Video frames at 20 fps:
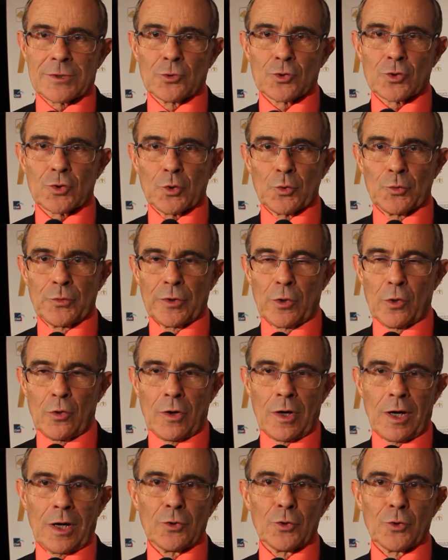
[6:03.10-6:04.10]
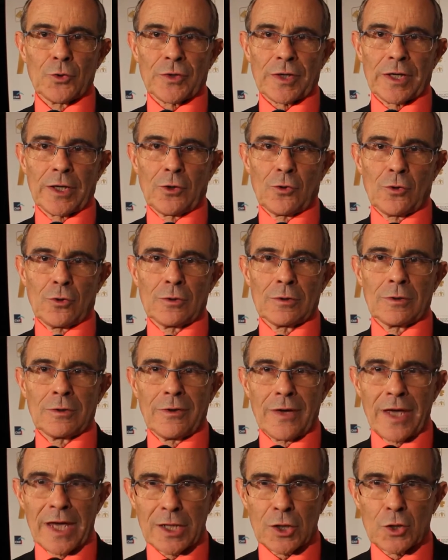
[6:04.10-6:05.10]
aujourd'hui on rend notre école
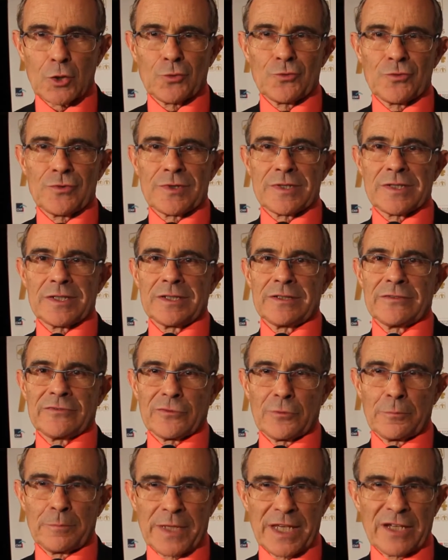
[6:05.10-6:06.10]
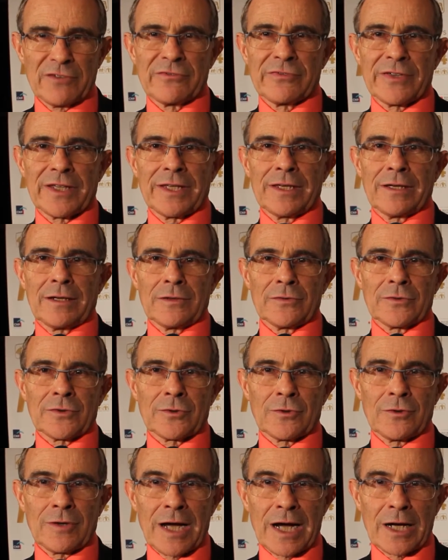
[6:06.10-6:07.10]
inclusive, bienveillante,
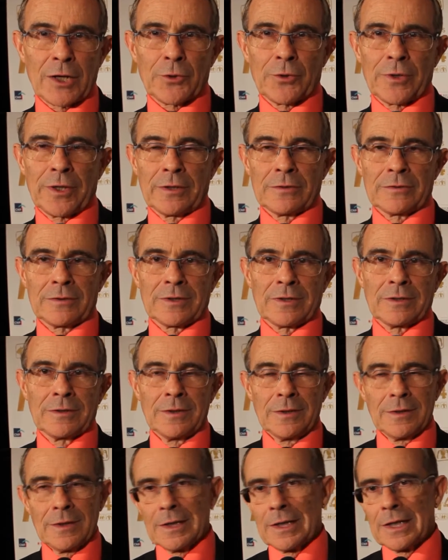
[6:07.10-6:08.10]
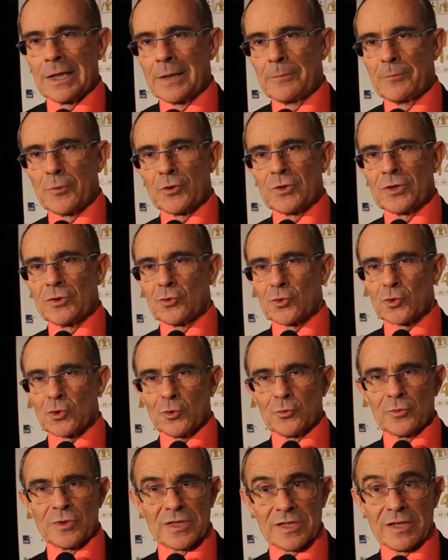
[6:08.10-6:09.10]
accueillante, les petits
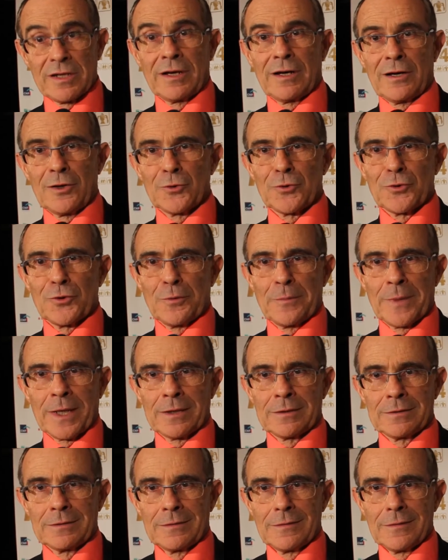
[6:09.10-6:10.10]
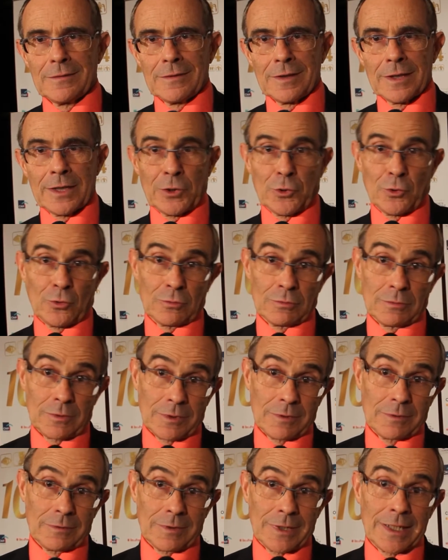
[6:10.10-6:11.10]
d'aujourd'hui, c'est les grands de demain. Et donc,
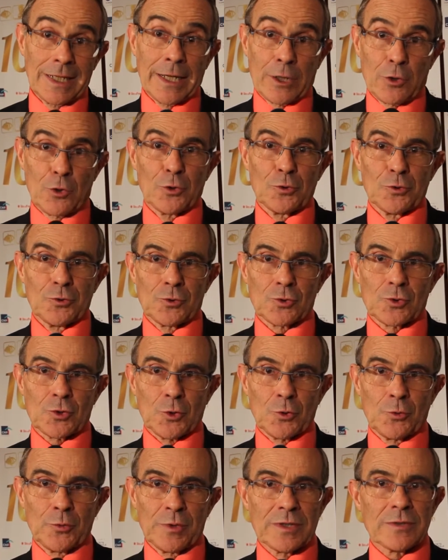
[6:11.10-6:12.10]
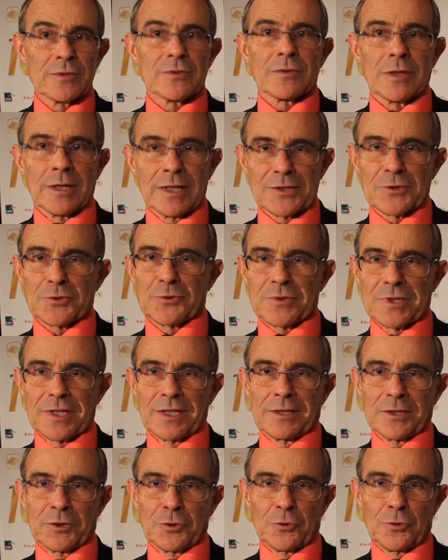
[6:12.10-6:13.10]
l'école d'aujourd'hui, ce sera la
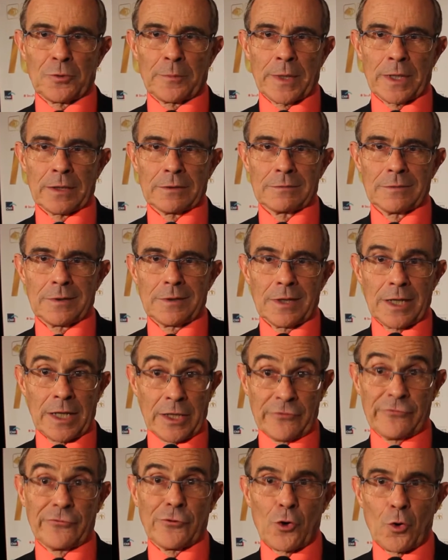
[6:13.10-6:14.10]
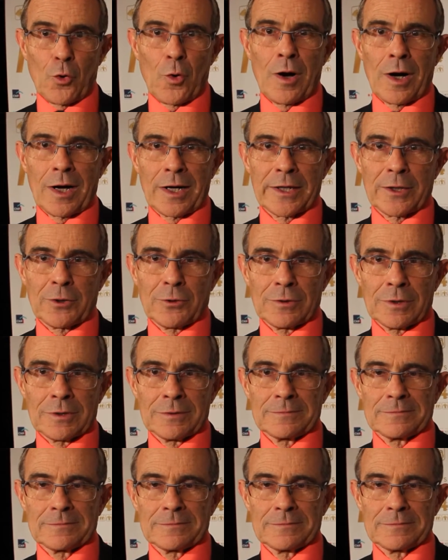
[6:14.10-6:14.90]
société de demain. Et il faut croire à l'école.